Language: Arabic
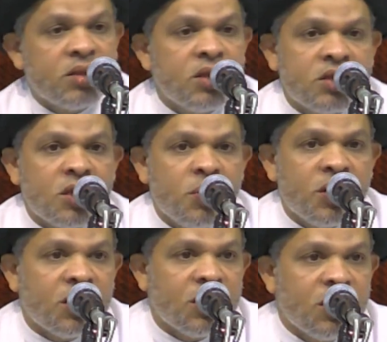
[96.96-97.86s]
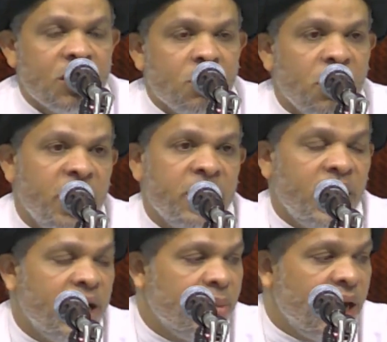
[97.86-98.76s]
ننتبه ما
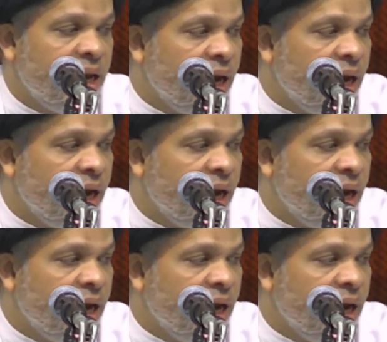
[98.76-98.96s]
نعام احنا